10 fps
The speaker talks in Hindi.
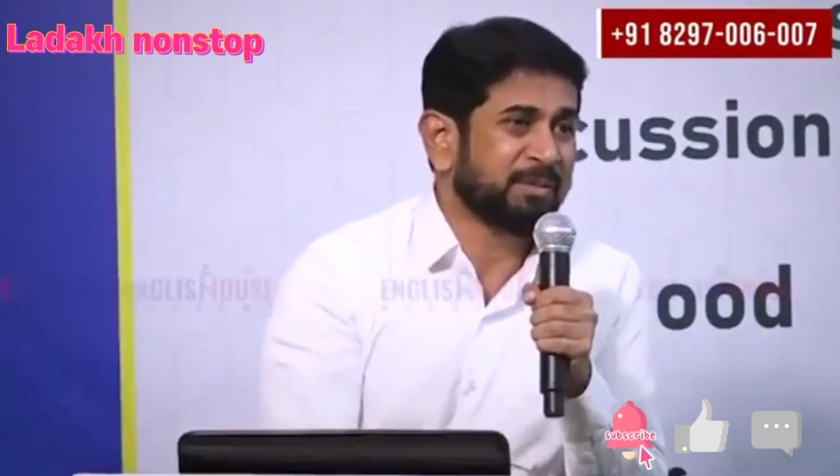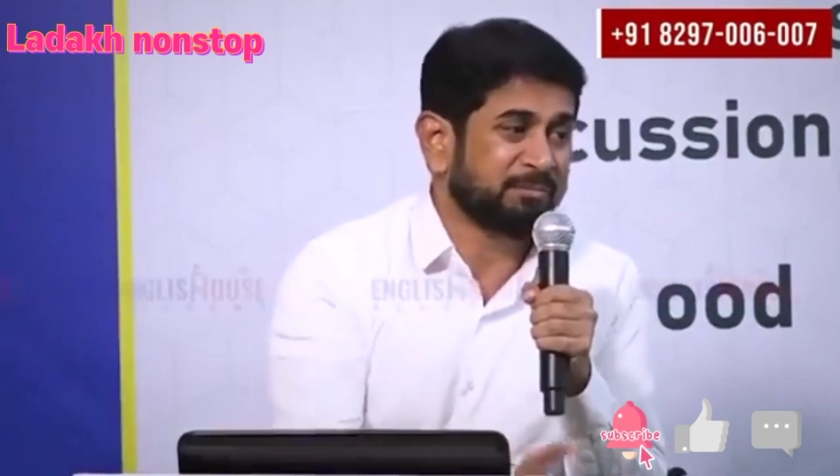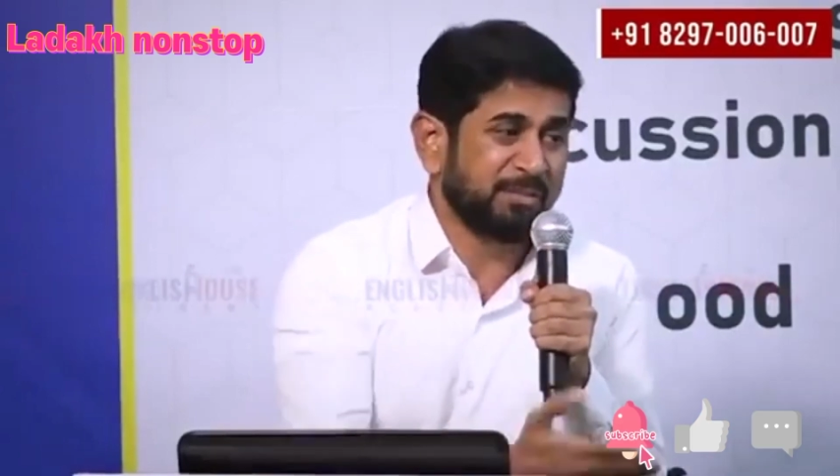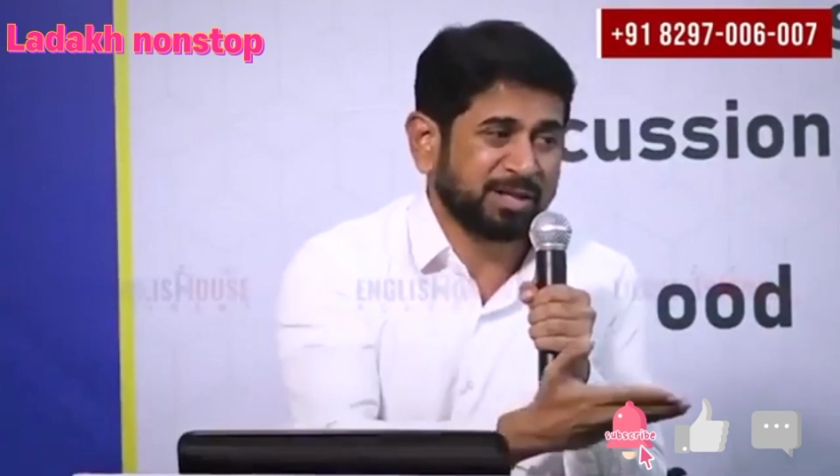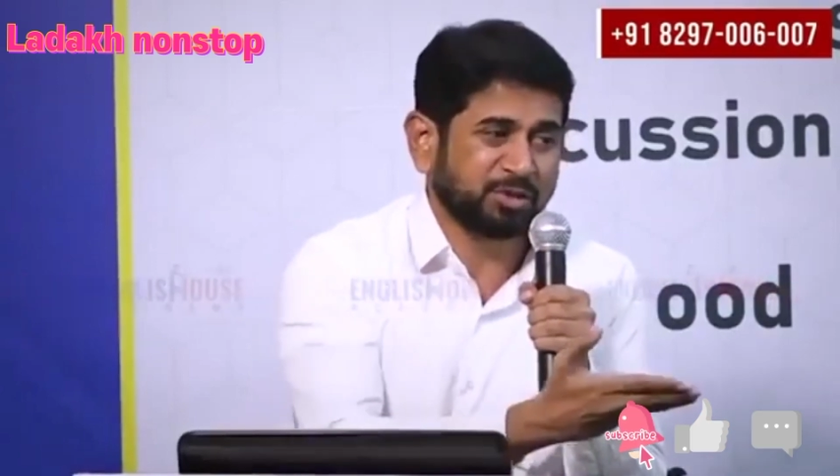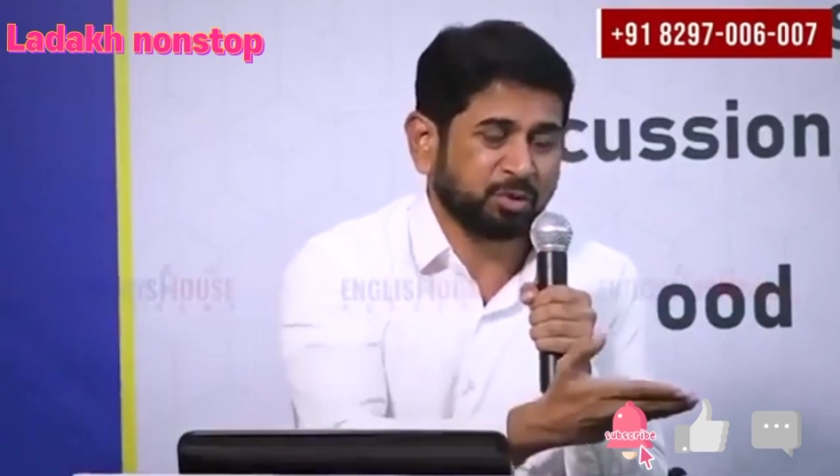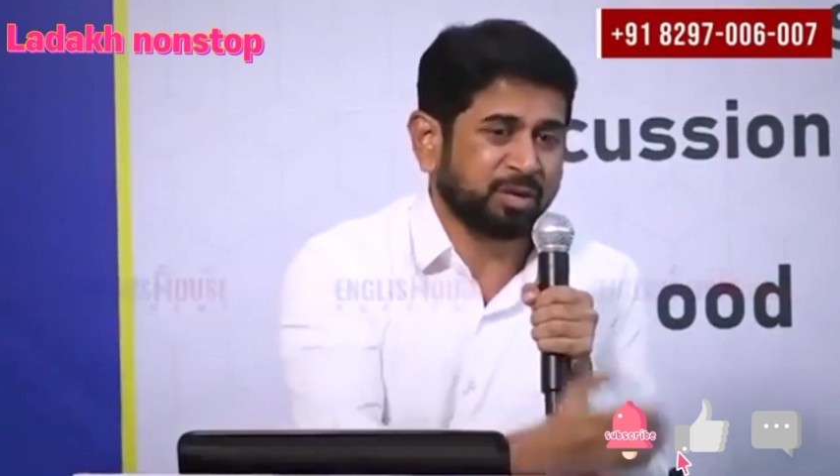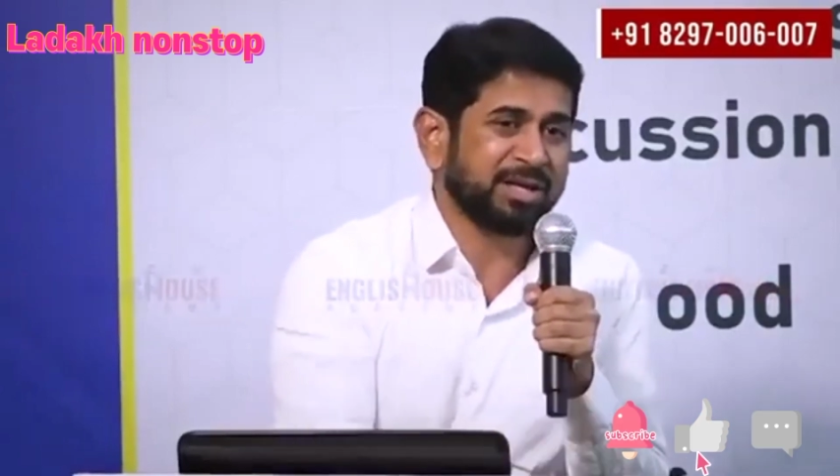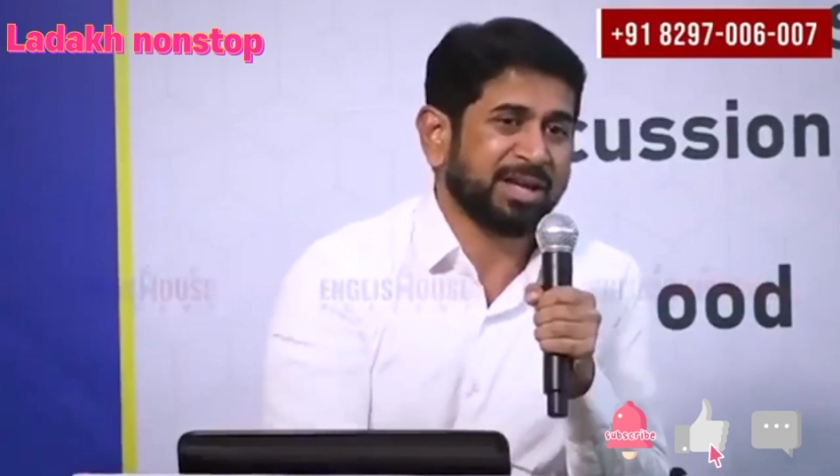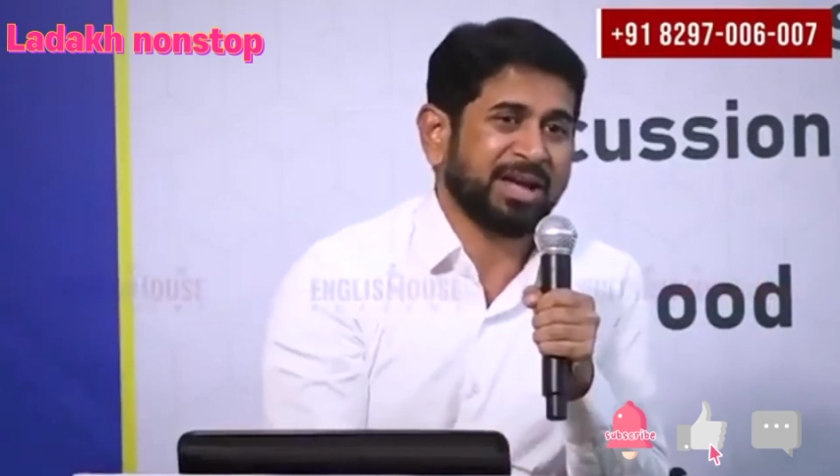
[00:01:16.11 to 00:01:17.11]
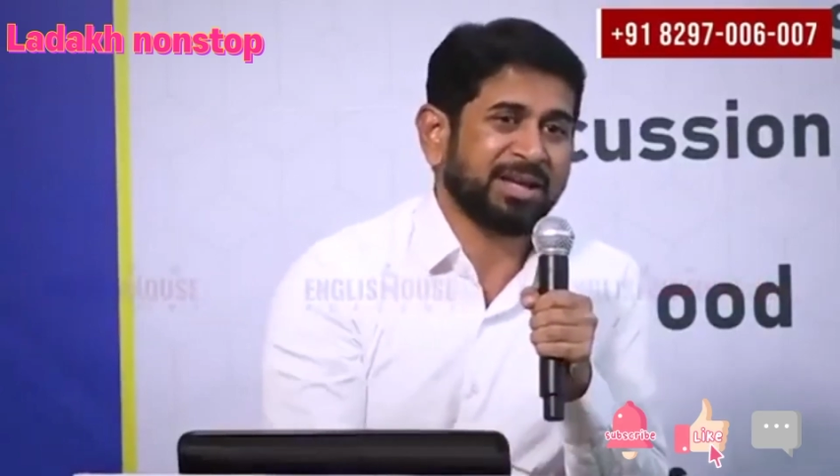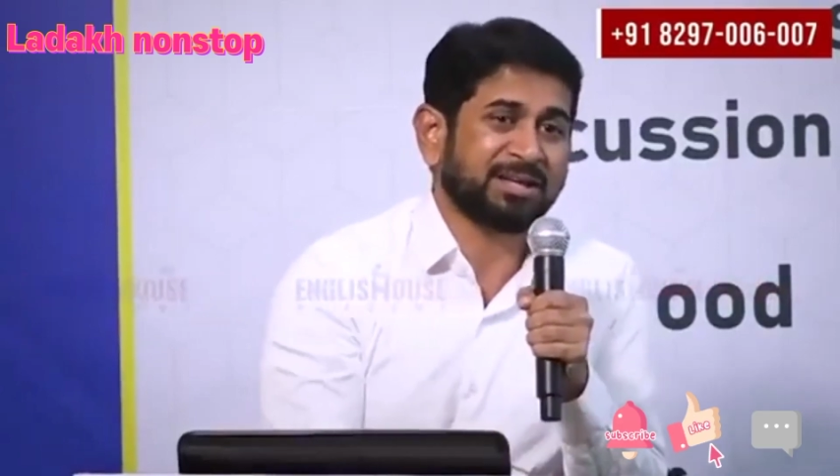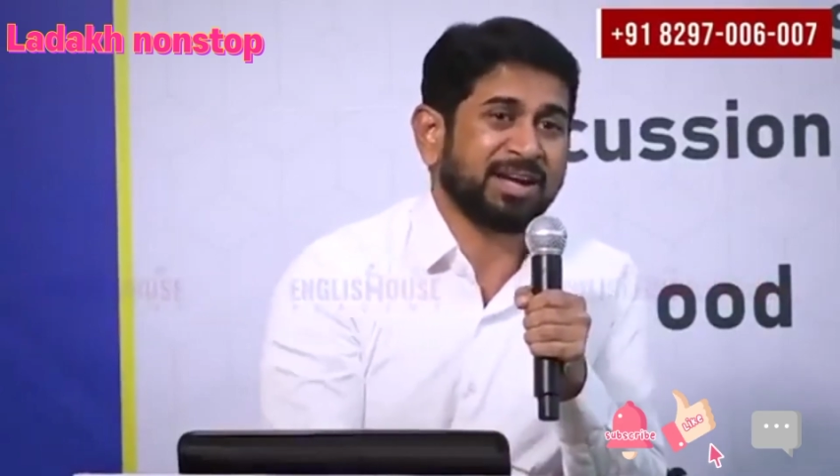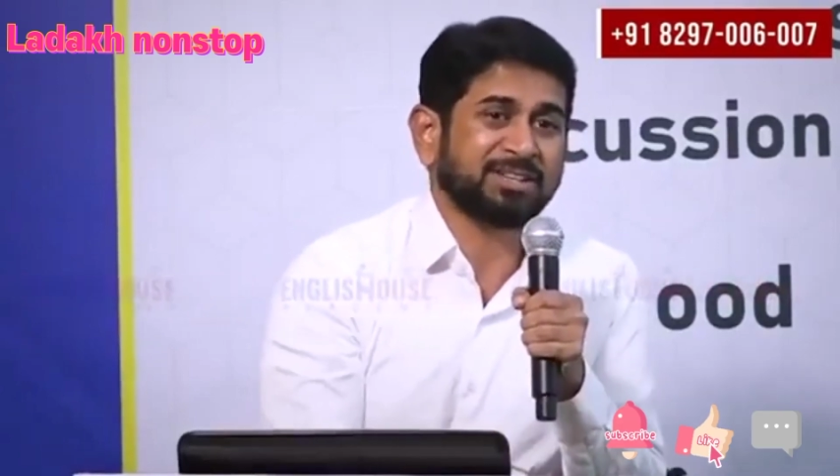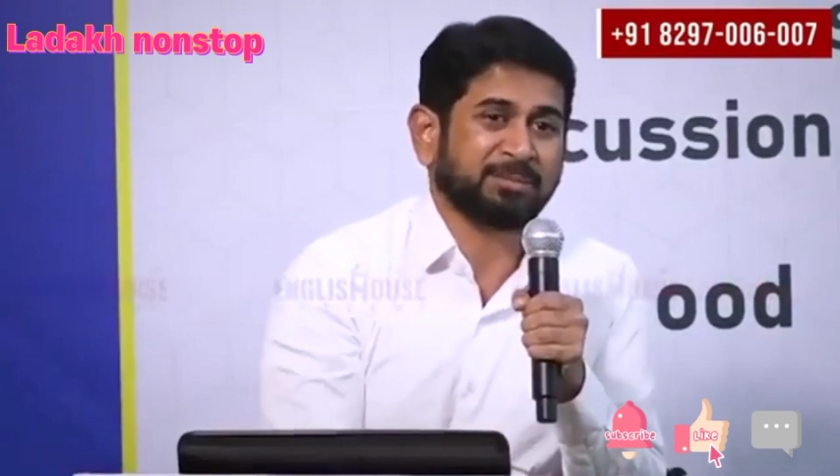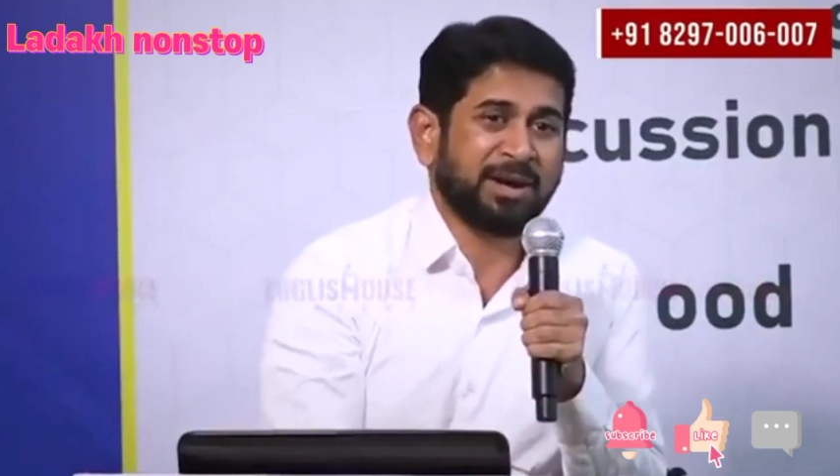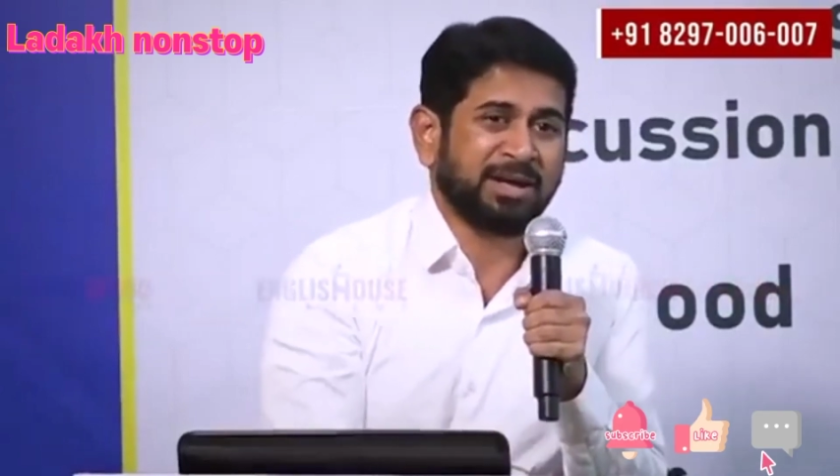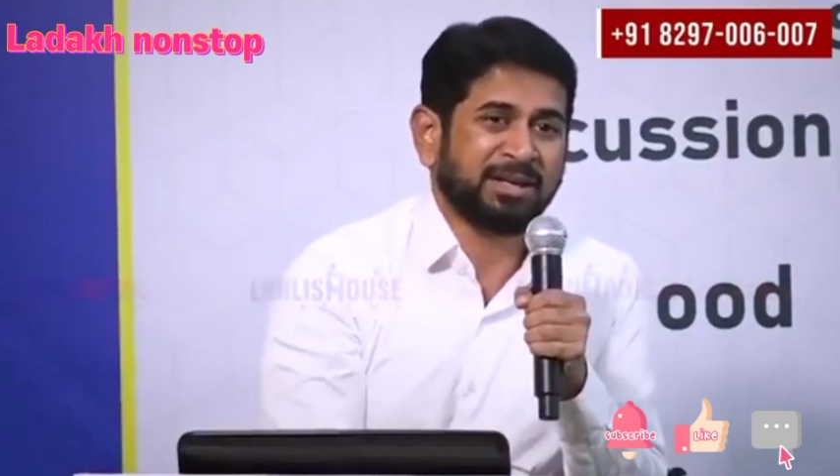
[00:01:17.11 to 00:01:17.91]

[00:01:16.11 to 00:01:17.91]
मां सो रही है रात में